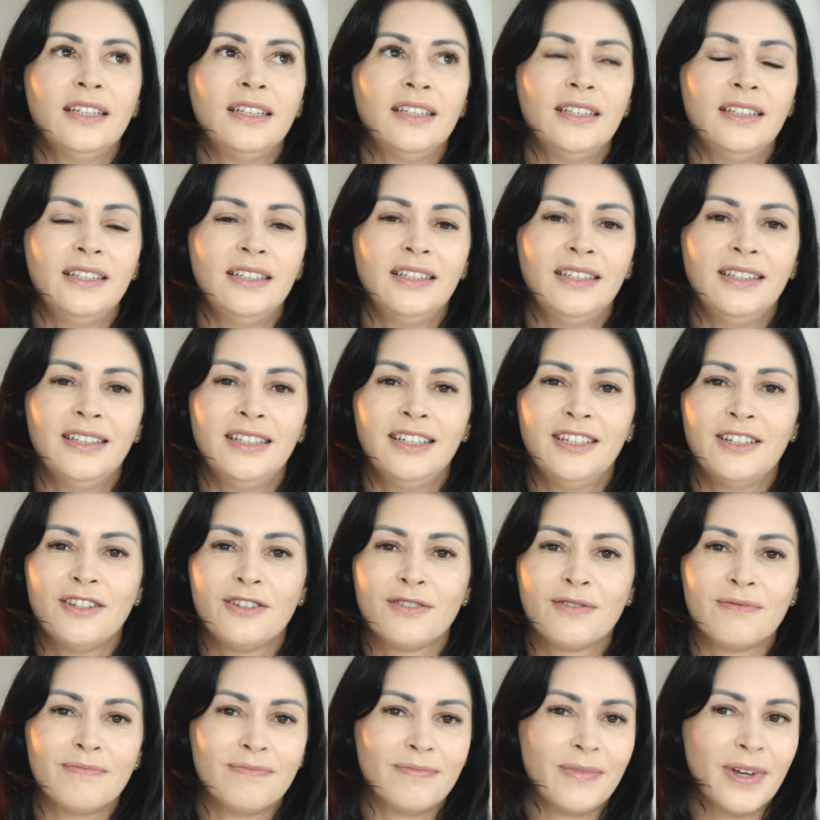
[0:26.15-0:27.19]

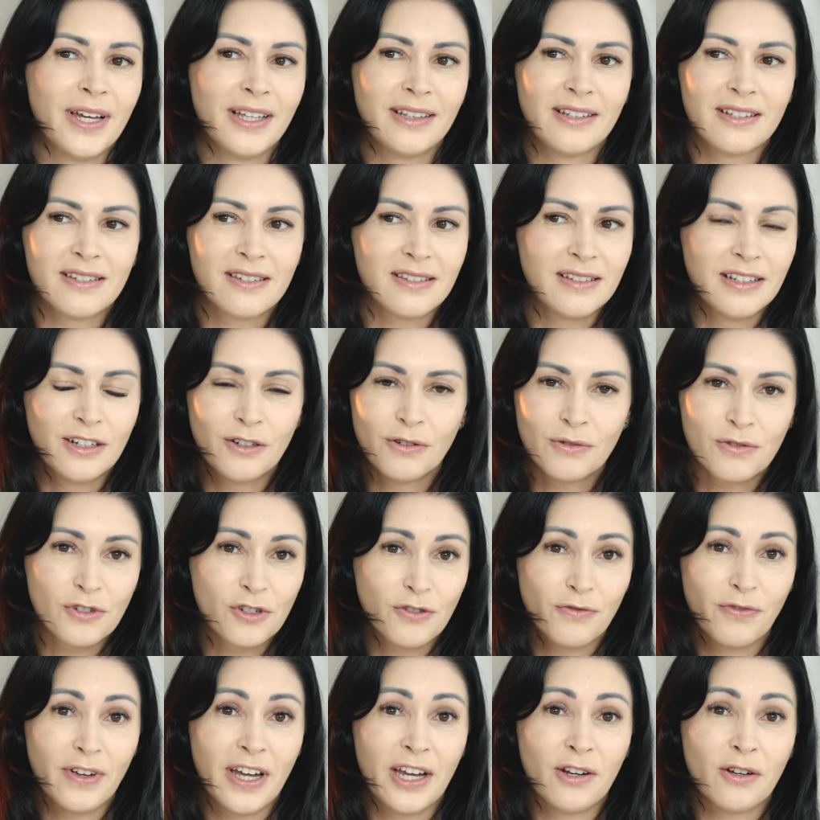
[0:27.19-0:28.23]
e elas não
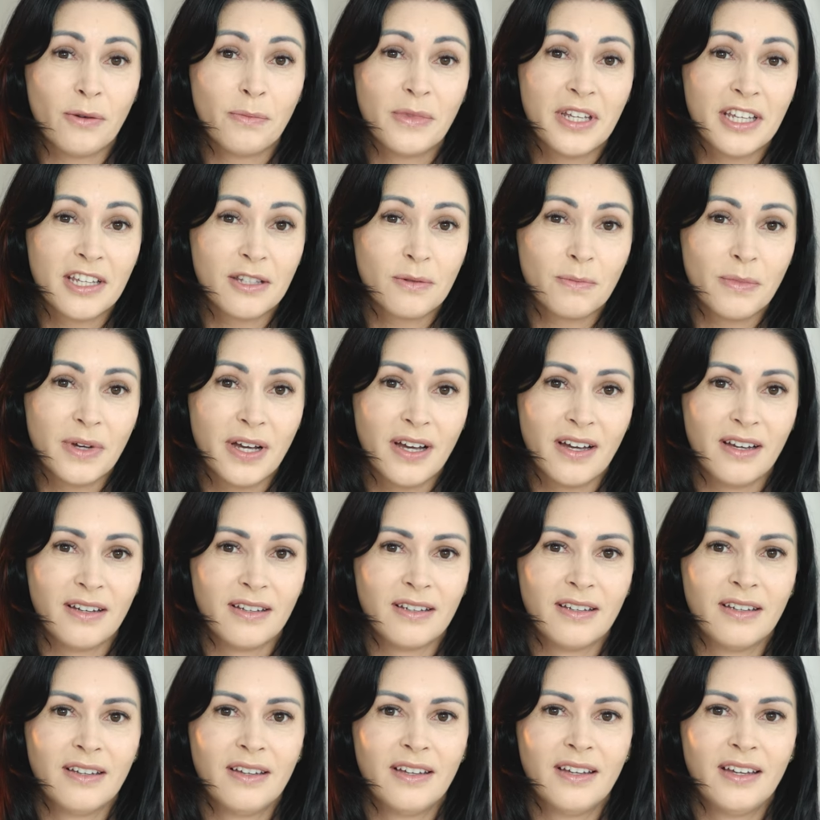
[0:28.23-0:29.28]
tiveram a mesma
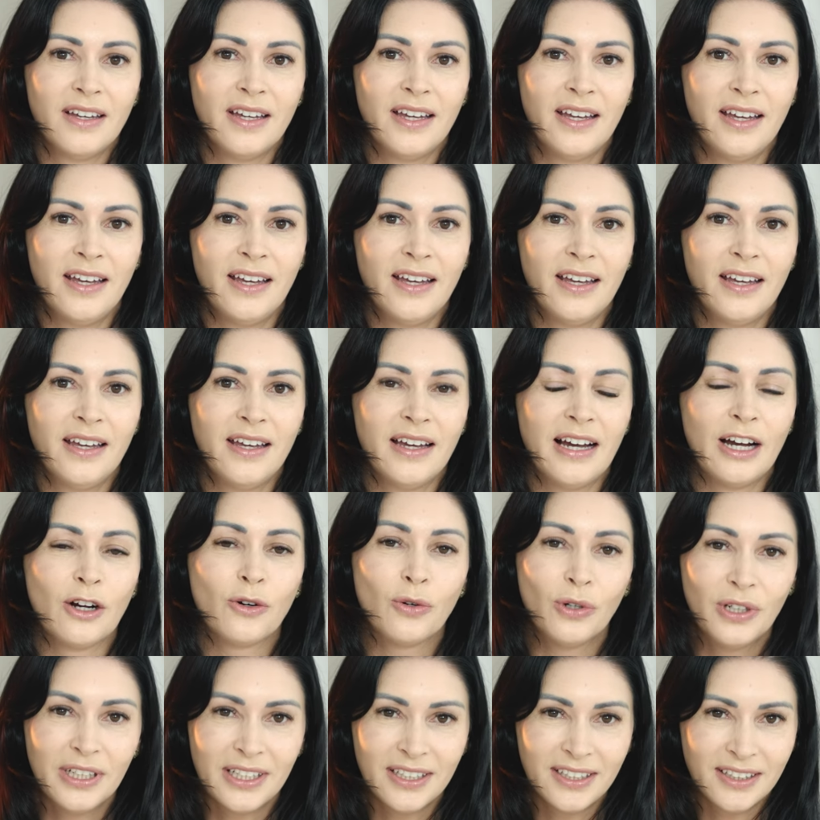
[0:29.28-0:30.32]
é,
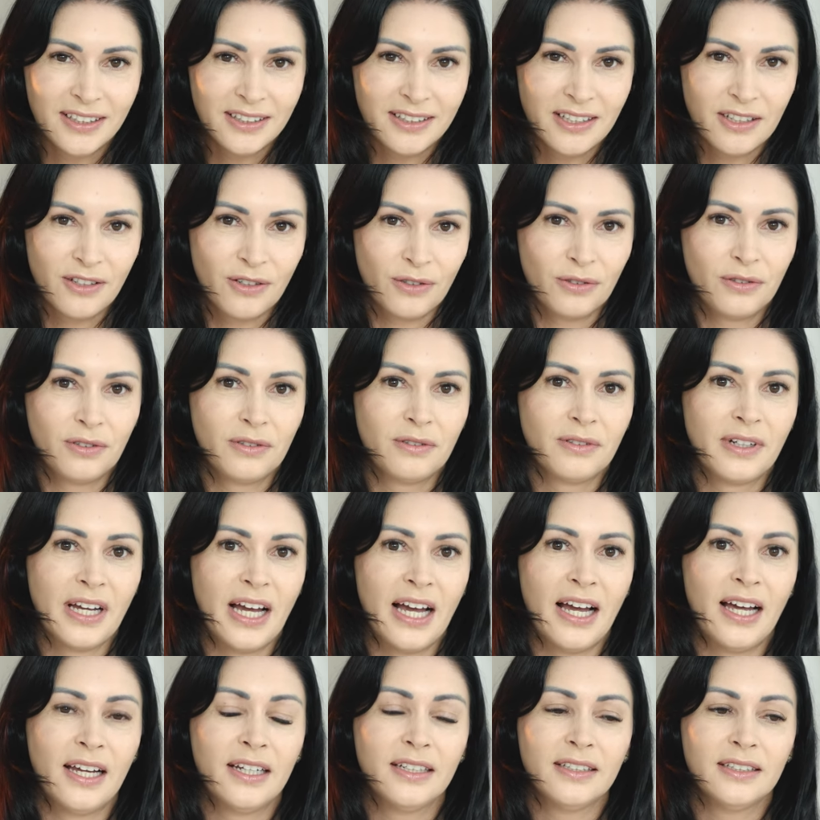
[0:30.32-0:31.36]
acolhida em outro
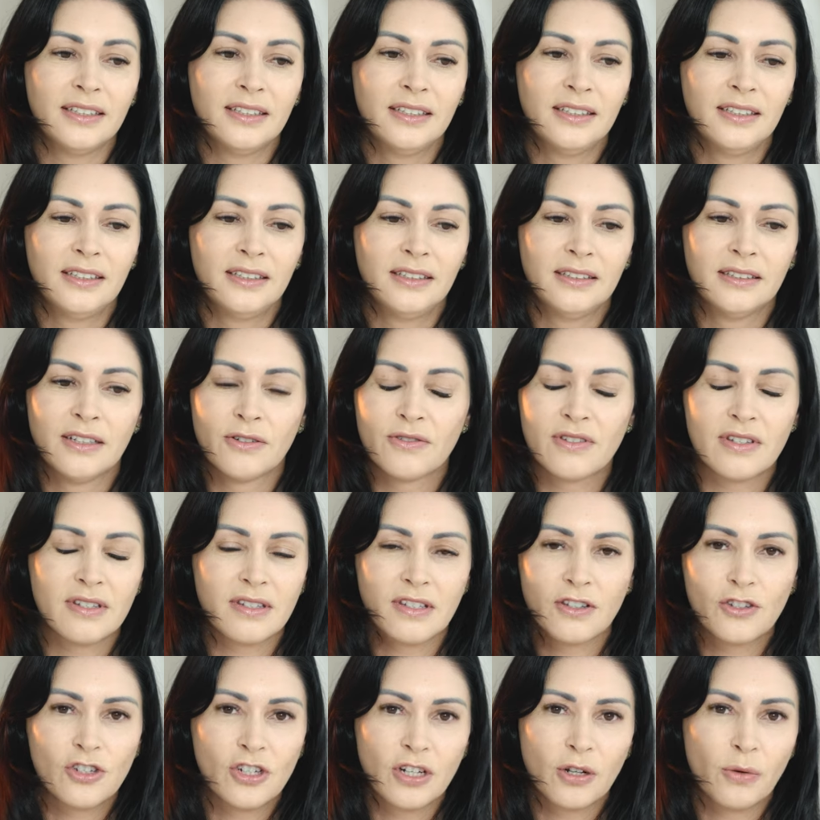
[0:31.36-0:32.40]
lugar e não se
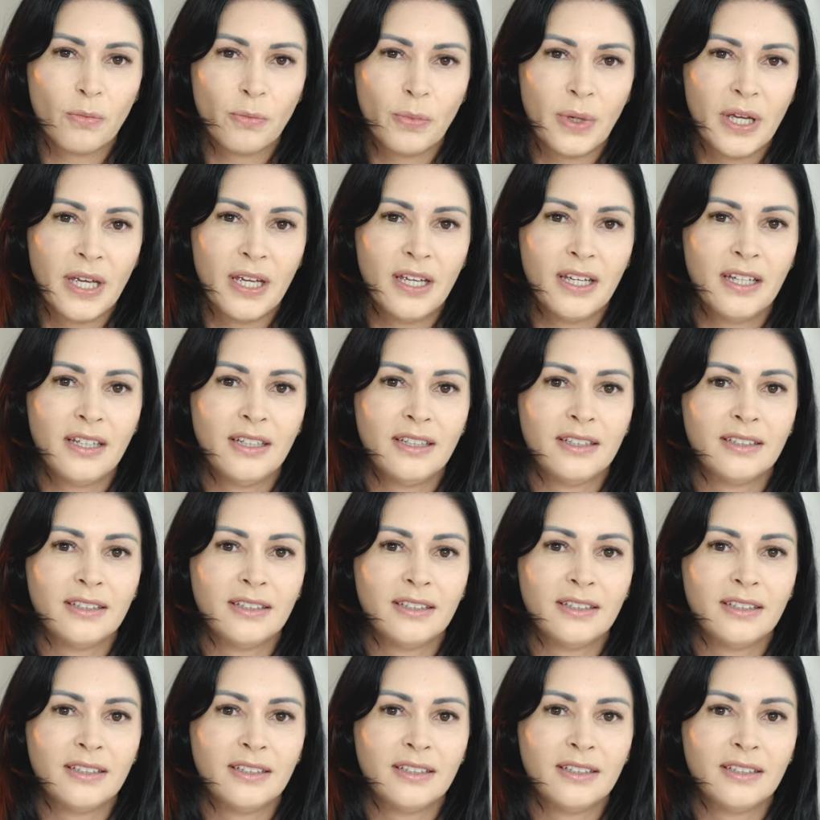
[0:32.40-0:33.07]
sentiram bem,